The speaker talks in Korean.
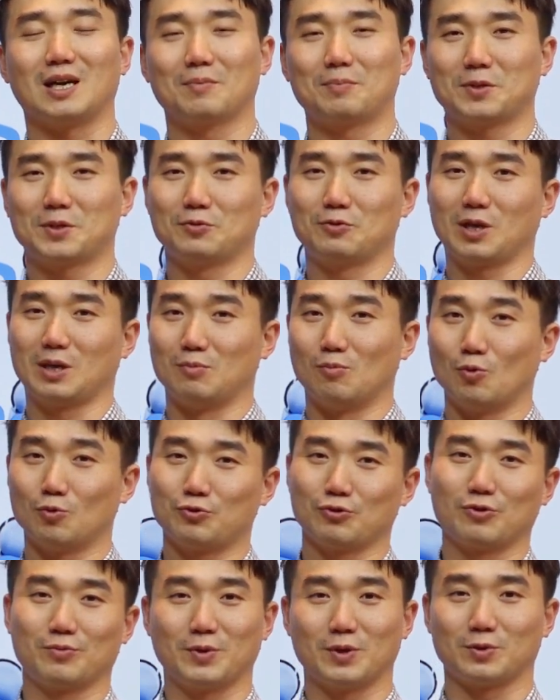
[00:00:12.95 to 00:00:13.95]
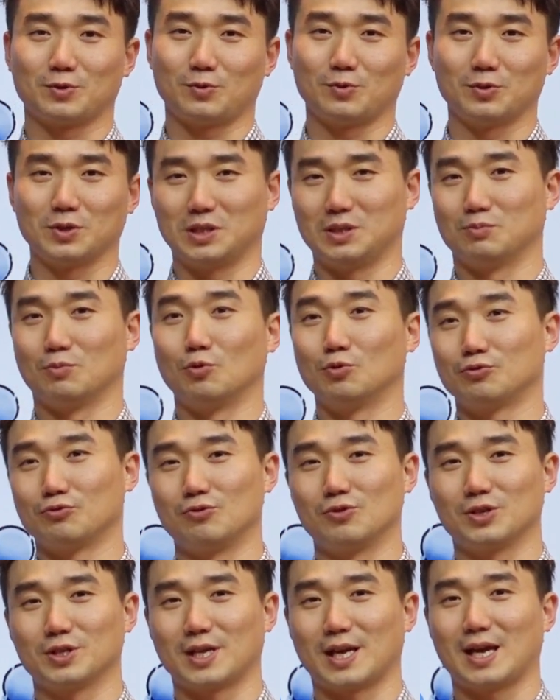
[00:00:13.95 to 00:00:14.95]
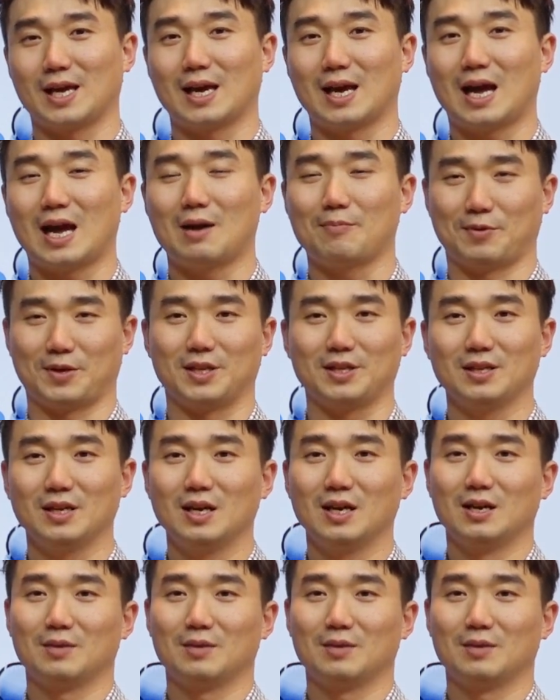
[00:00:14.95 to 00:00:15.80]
앞에서 우리가 모듈을 배웠고 이 모듈들의 합인